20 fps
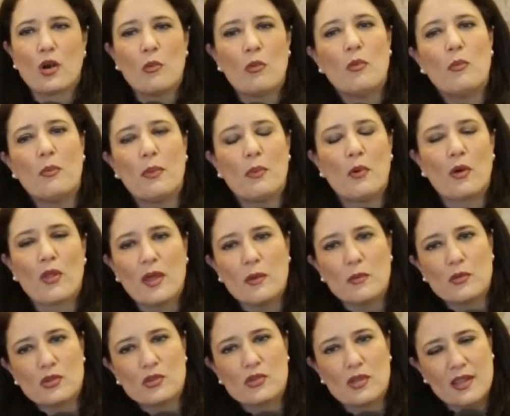cómo
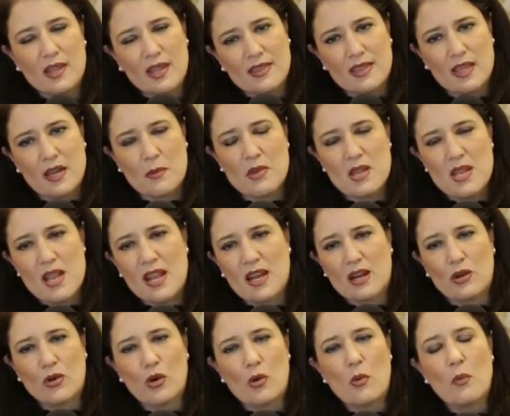podemos
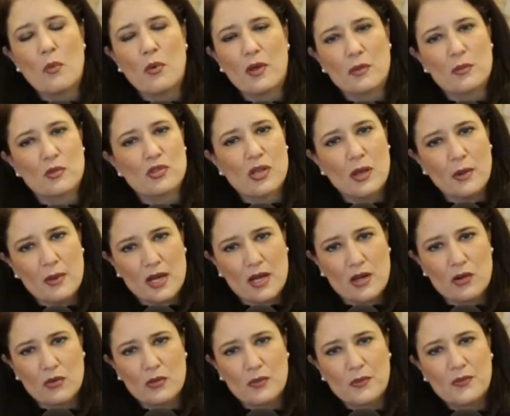determinarlo, cómo podemos
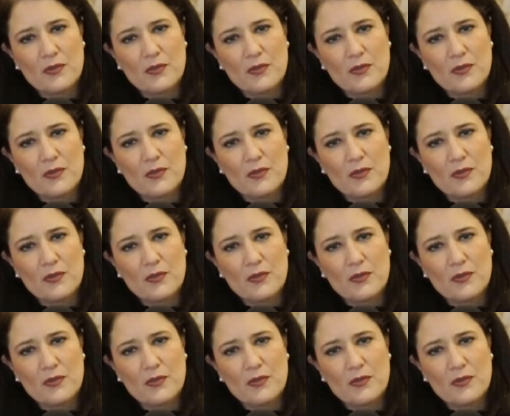saberlo.